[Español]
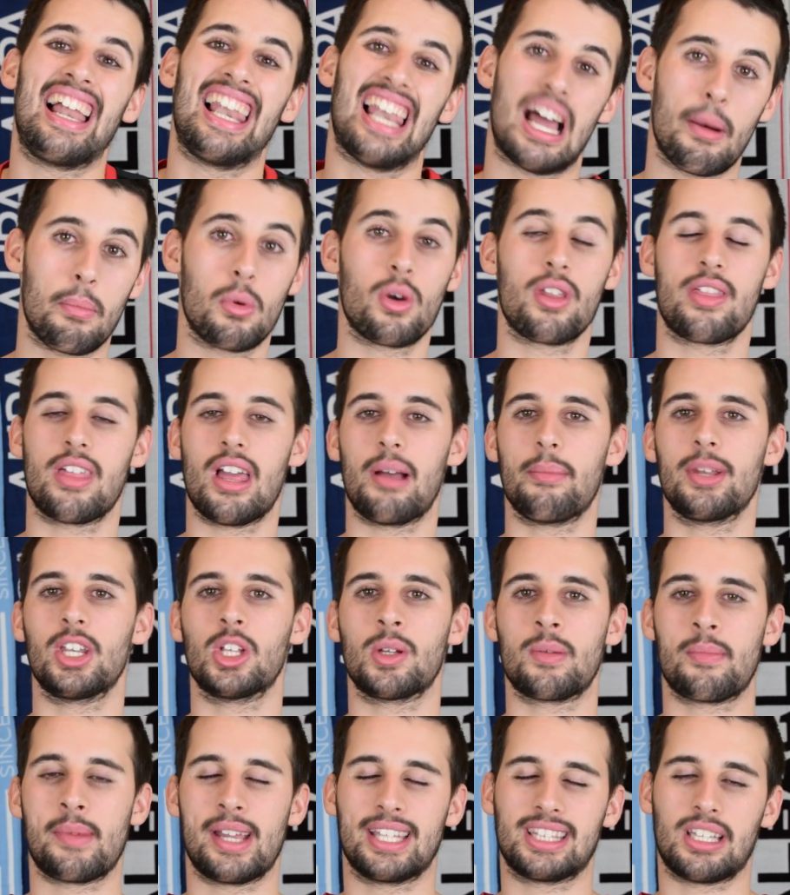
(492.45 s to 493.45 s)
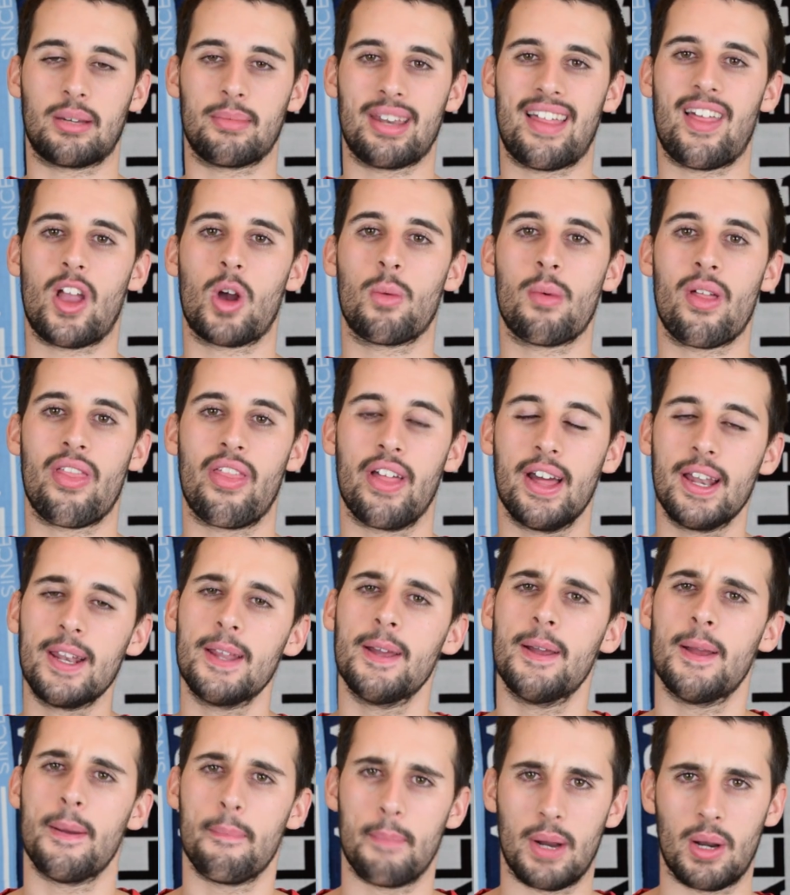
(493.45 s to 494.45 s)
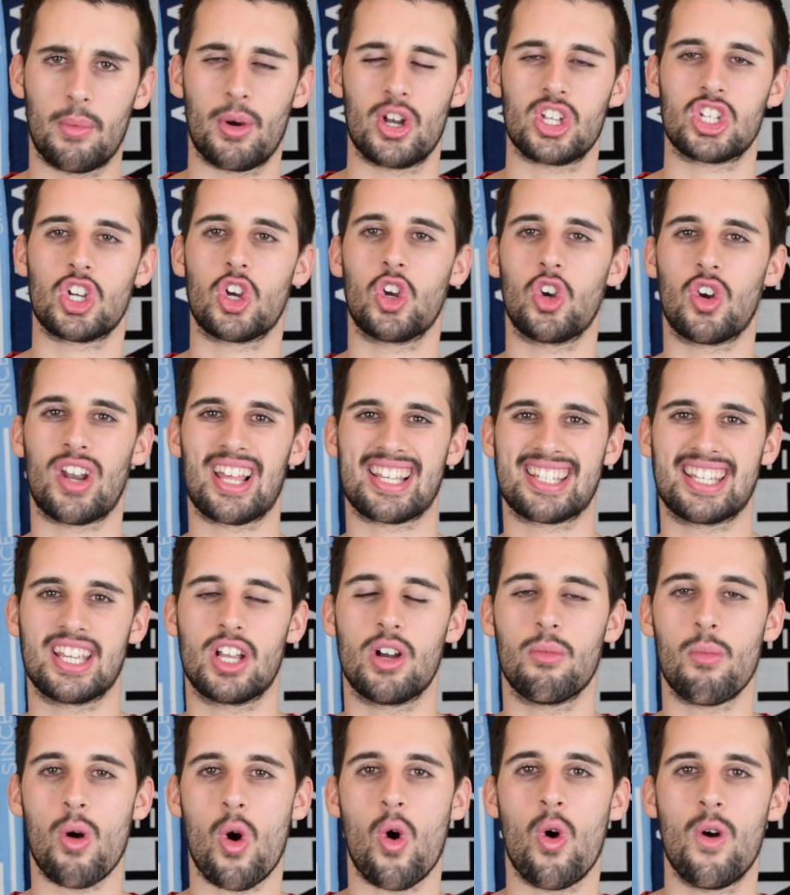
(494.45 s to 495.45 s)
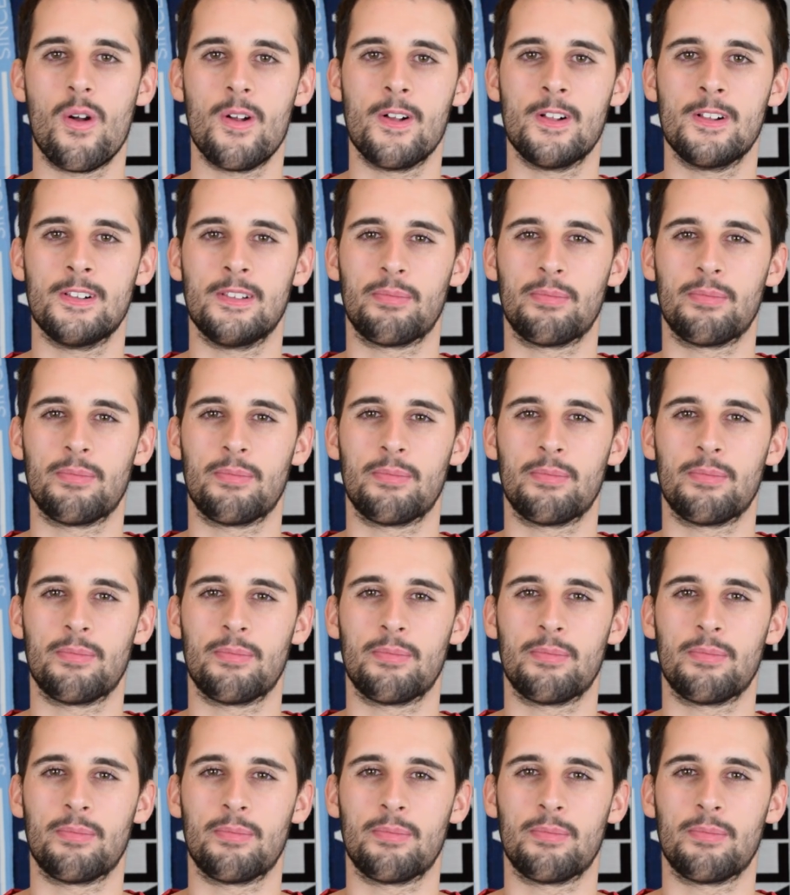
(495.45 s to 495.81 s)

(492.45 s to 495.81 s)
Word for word: La publicidad a mí no me termina de convencer, pero bueno, ese color así como